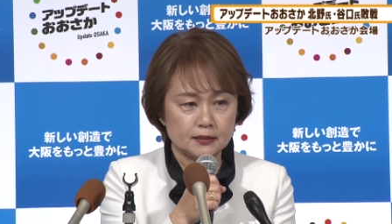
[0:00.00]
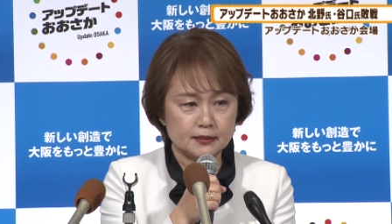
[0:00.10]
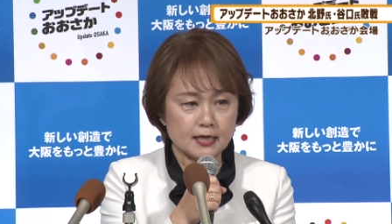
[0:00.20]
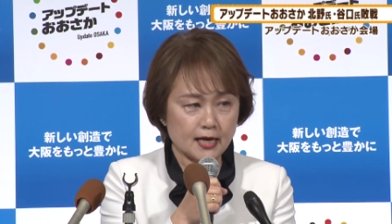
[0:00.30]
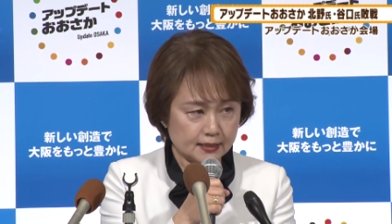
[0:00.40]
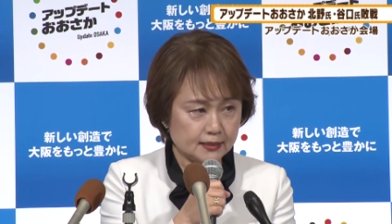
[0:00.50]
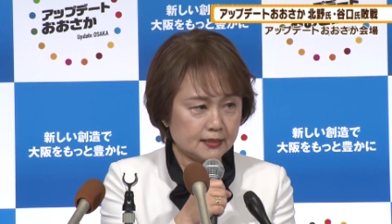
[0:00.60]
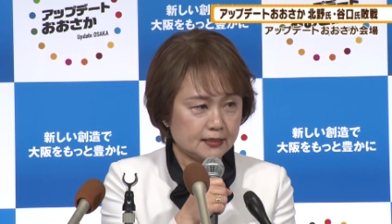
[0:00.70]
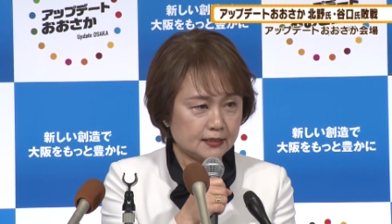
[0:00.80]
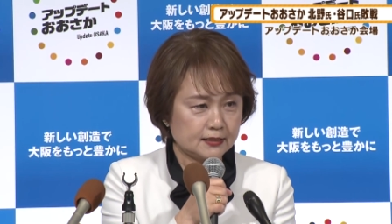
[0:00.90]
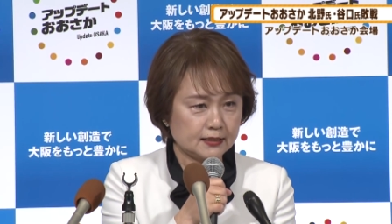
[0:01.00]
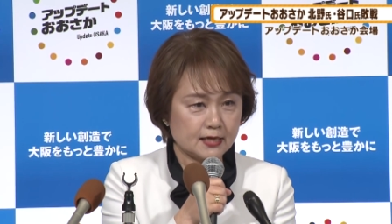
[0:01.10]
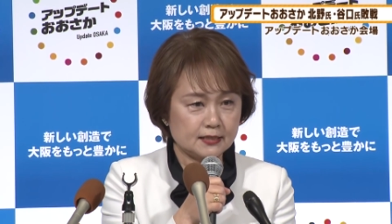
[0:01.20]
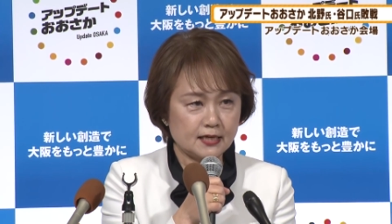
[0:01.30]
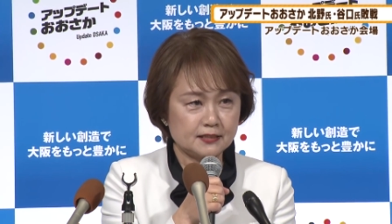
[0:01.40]
長い期
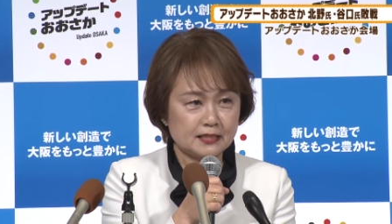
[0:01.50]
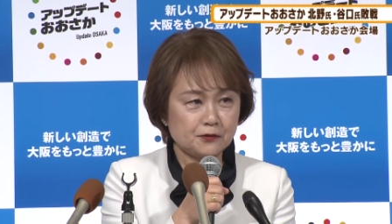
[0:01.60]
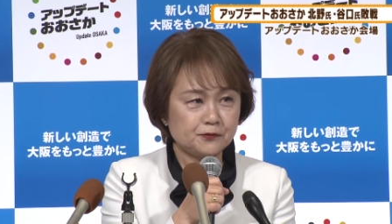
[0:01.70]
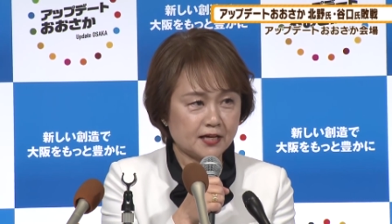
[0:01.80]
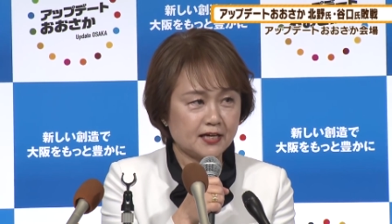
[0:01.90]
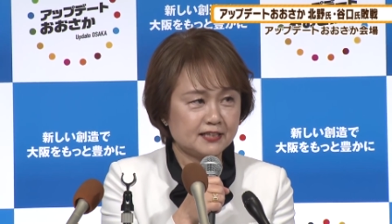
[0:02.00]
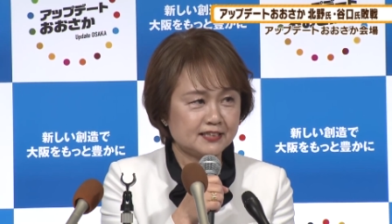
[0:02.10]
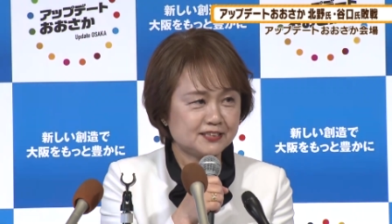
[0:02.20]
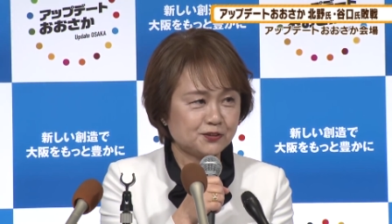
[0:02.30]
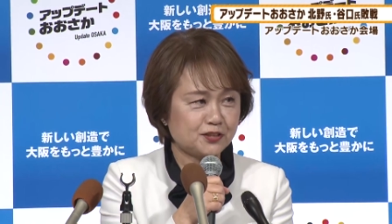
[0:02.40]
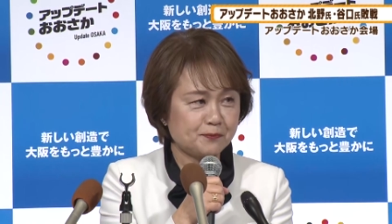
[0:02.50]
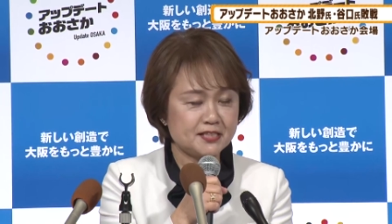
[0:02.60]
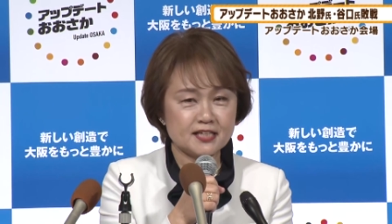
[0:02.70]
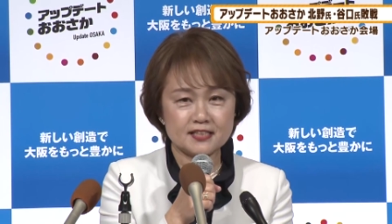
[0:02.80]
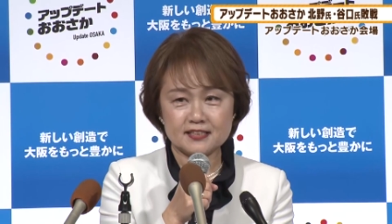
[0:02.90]
間であったような、そして
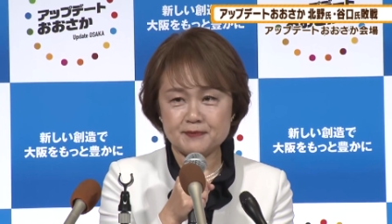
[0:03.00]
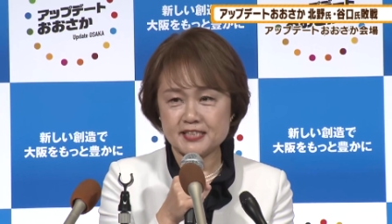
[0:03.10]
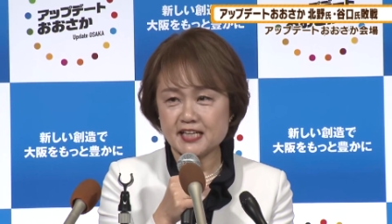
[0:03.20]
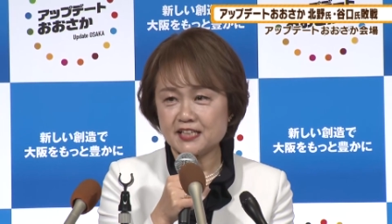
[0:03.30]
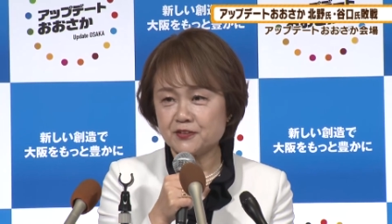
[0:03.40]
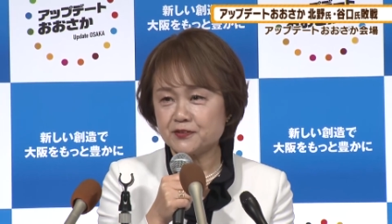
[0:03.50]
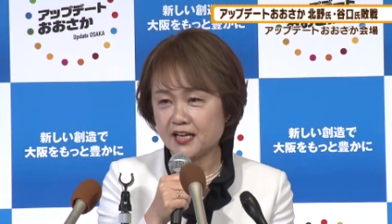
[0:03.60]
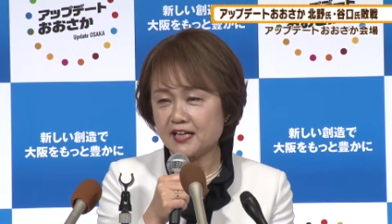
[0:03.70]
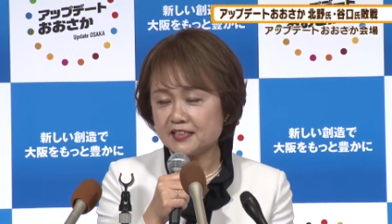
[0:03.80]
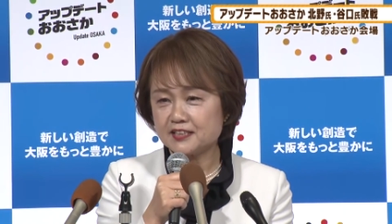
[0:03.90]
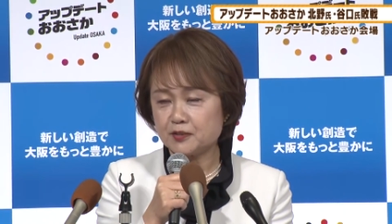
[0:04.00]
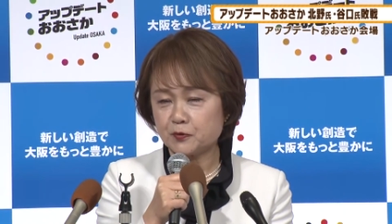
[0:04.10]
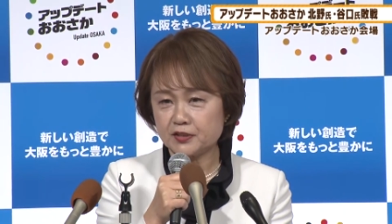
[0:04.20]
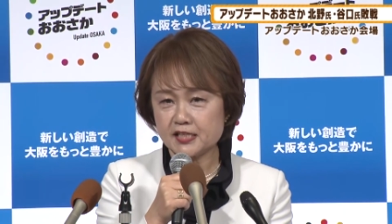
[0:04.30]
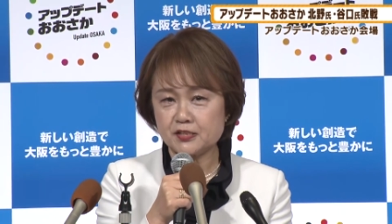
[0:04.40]
短いような気
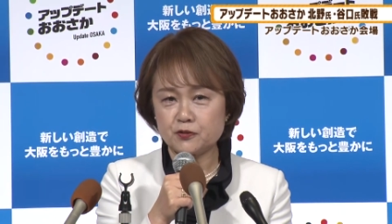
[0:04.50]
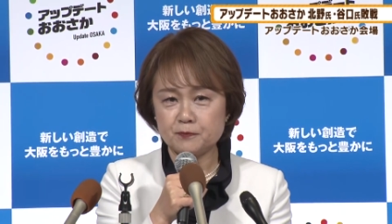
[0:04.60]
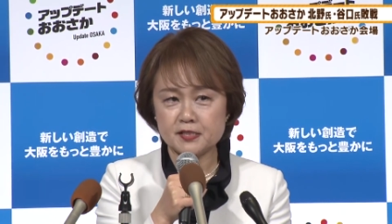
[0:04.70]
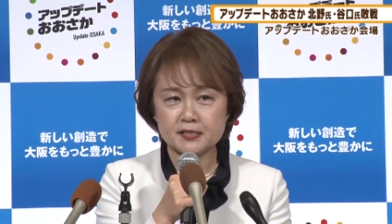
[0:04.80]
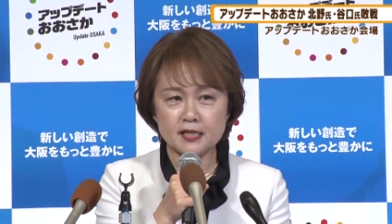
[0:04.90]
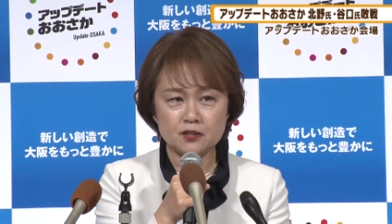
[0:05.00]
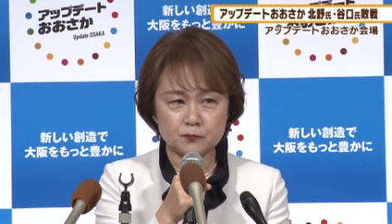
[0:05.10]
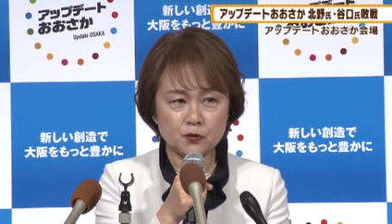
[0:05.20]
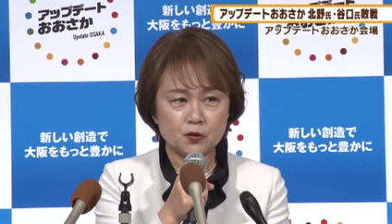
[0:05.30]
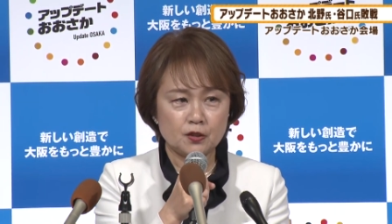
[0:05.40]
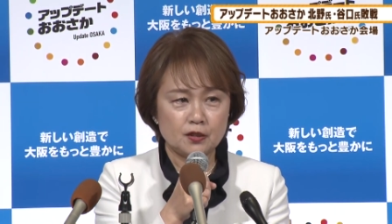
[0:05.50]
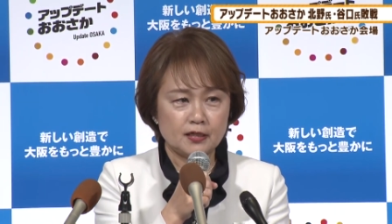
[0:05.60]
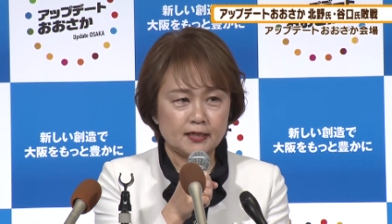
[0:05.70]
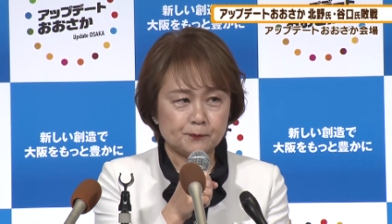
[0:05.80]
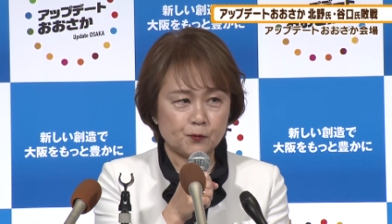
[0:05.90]
もいたしておりますけれども、
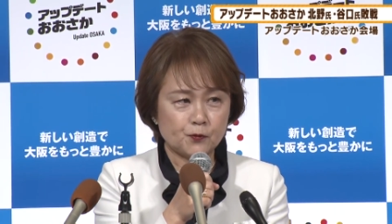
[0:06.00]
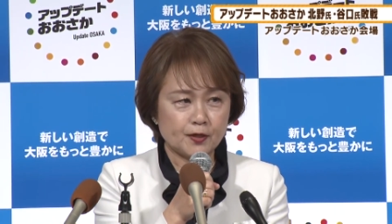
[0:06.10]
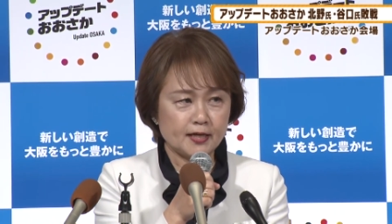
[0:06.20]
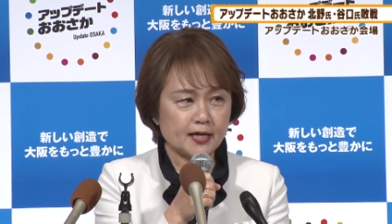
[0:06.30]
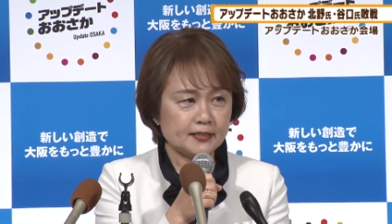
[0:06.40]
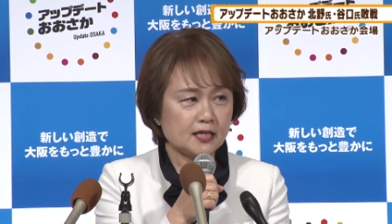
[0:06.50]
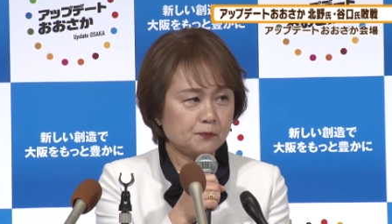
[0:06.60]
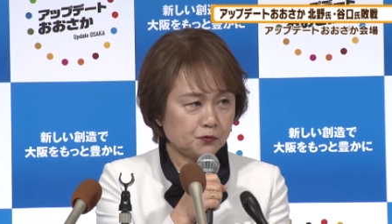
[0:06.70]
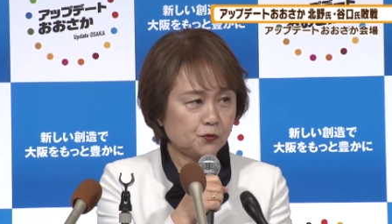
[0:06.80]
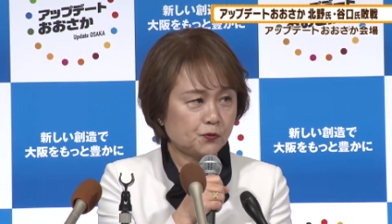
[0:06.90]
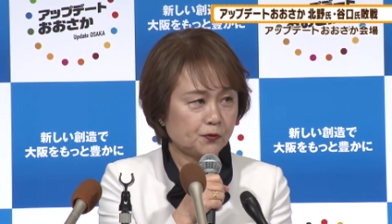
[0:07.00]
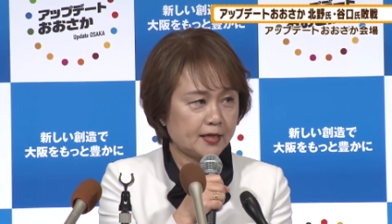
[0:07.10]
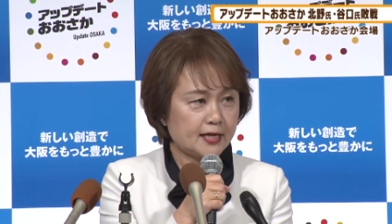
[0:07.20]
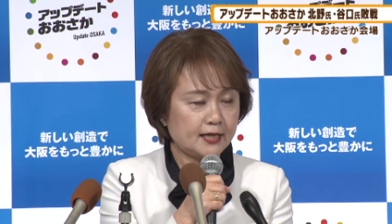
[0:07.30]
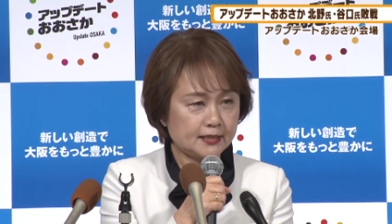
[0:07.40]
もう得難いものを
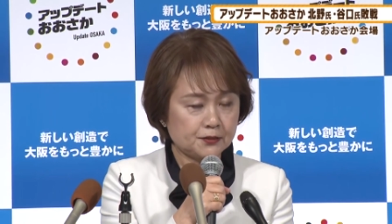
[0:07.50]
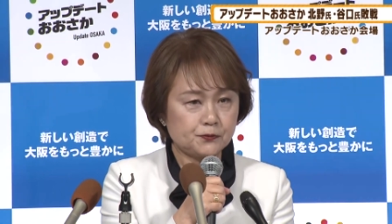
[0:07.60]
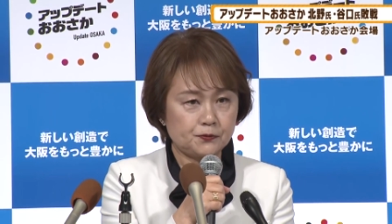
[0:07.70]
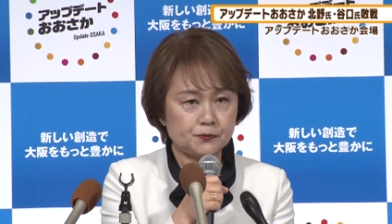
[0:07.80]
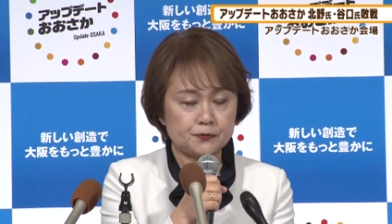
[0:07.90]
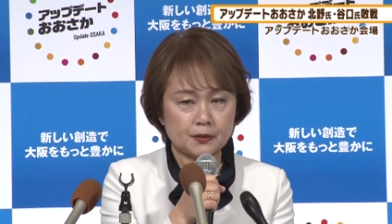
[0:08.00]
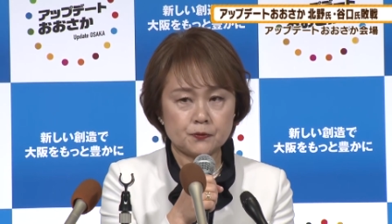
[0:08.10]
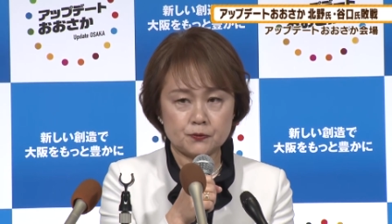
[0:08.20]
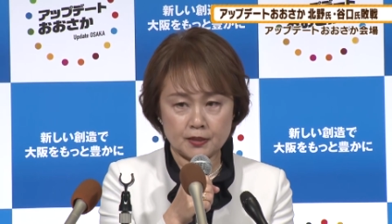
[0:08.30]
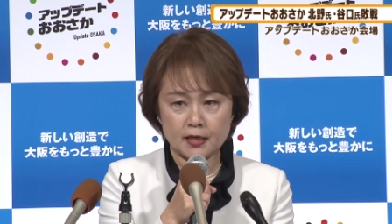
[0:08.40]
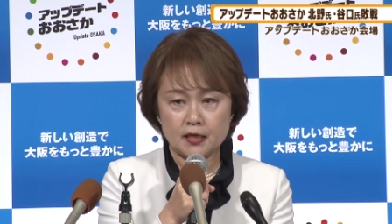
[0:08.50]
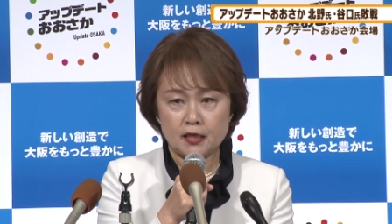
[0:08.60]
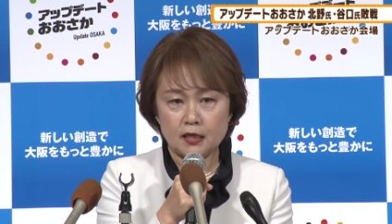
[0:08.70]
得られたというふうなことで、